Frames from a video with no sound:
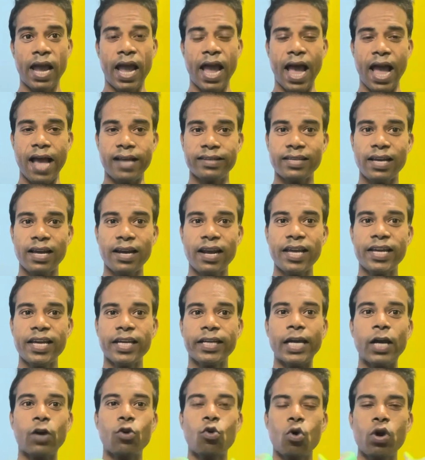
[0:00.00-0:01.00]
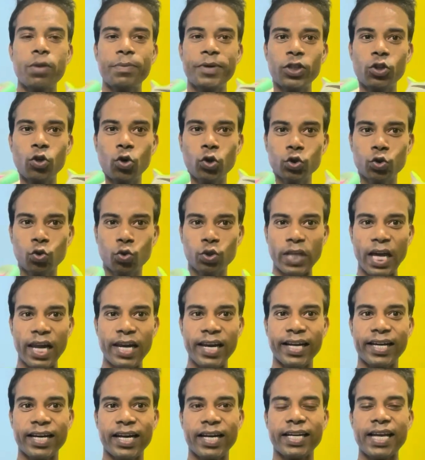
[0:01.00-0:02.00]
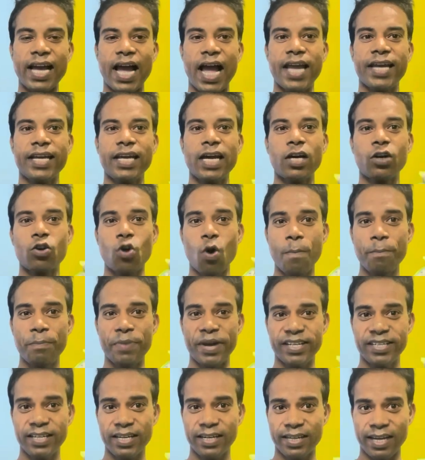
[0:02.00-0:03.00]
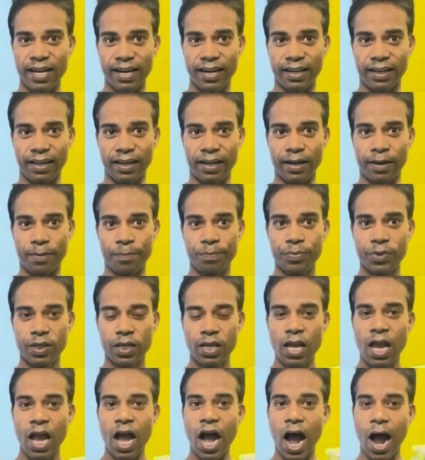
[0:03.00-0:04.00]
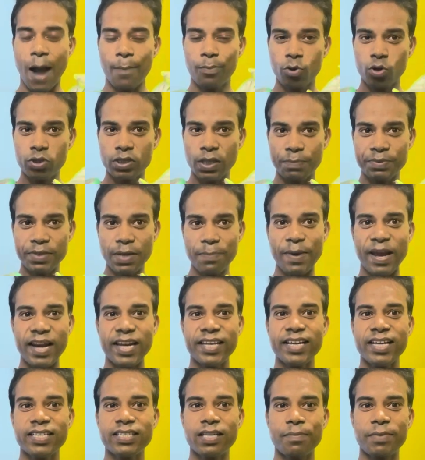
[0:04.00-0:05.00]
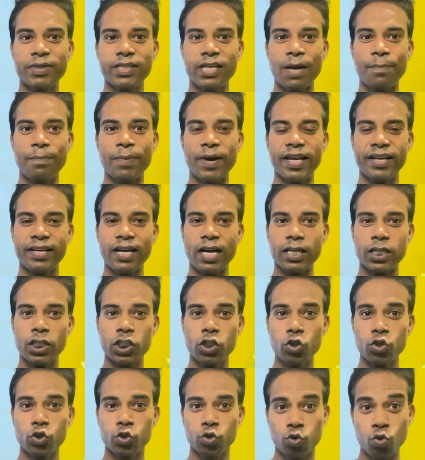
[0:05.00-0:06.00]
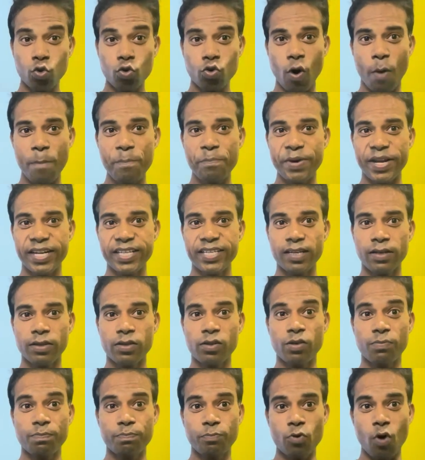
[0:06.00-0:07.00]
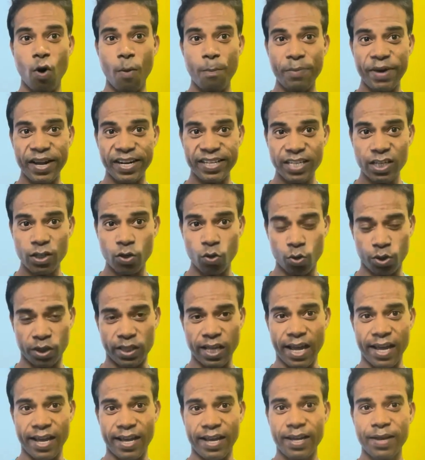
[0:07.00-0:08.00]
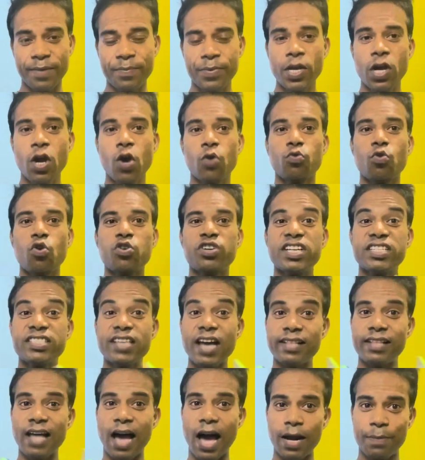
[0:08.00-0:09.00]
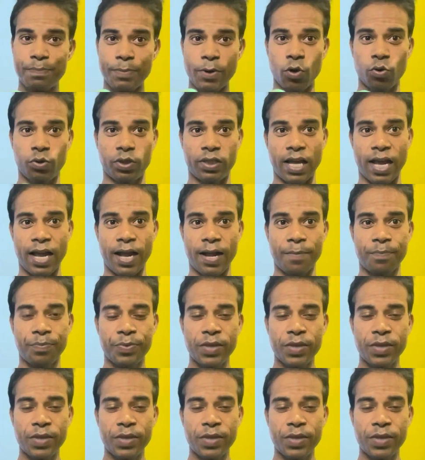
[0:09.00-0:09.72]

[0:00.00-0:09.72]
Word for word: ऐसा नहीं है कि कोई भी दो जूता लेकर के आएंगे और कंपैरिजन करेंगे आपको सबसे पहले यह समझना पड़ेगा कि जो शू कंपेरिजन कंपेरिजन होता है वो किस आधार पर होता है